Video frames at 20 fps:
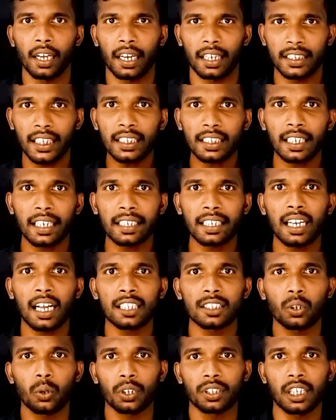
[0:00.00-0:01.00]
இதற்கிடையில்
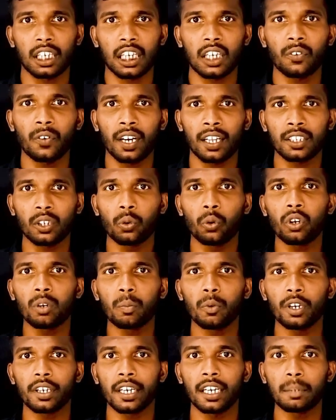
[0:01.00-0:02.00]
அந்த ஒரு தகவல் அந்த ஊர்
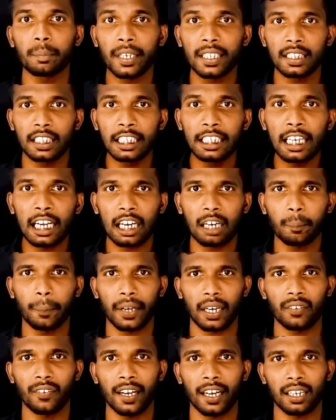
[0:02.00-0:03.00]
முழுக்களுமே தீயாக
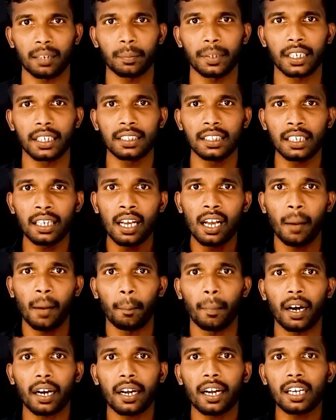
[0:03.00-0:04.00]
பரவ ஆரம்பிக்குது இருக்குது
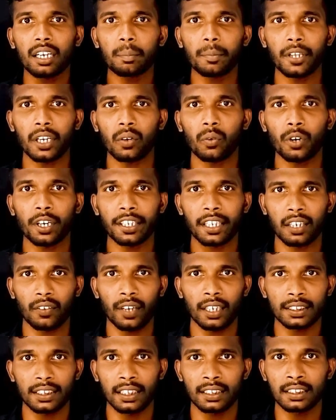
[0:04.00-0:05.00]
மக்களும் இரவோட
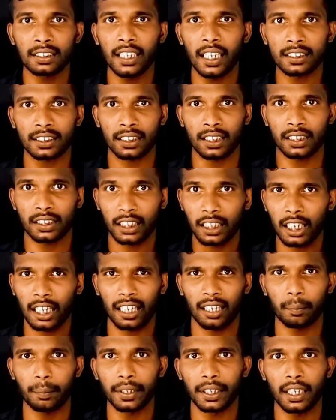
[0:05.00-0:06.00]
இரவா சேர்ந்து தரிசனம் தேட
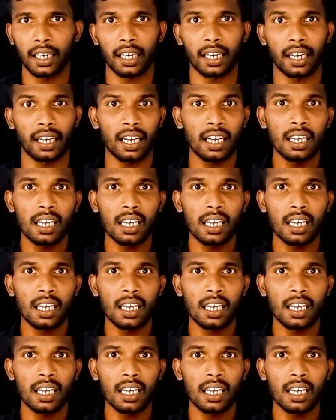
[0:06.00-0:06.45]
ஆரம்பிக்கிறாங்க